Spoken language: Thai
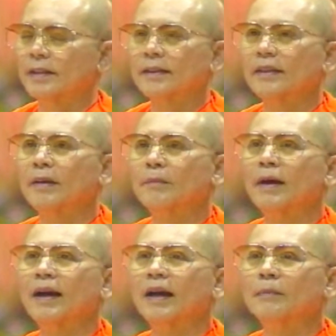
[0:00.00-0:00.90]
ลักษณะ
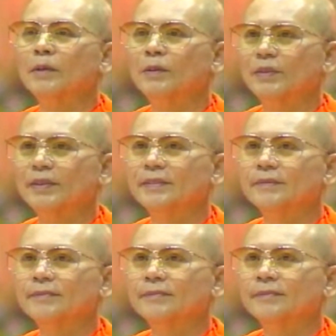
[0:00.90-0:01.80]
มหาบุรุษ
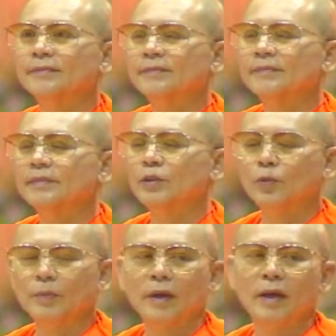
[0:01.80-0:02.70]

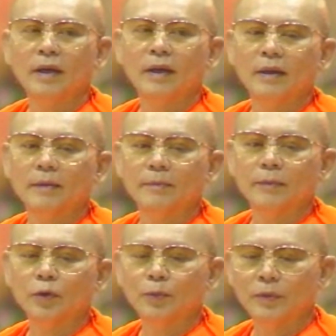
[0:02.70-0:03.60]
รูปงาม
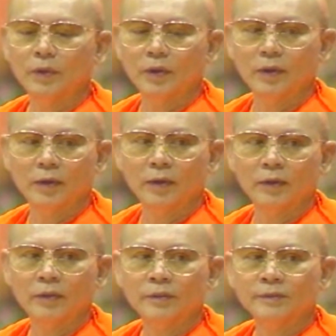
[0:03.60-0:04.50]
รูปหล่อ
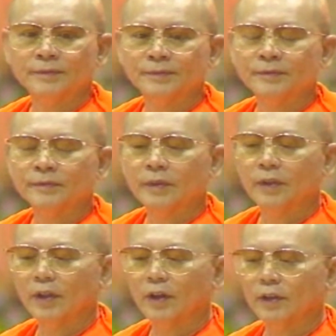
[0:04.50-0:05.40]

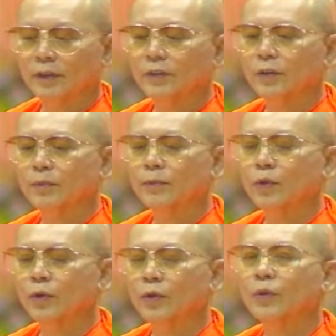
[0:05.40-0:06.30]
หล่อที่สม
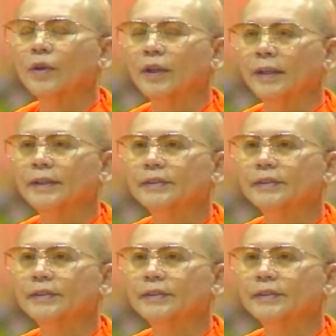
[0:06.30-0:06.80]
บูรณ์ด้วย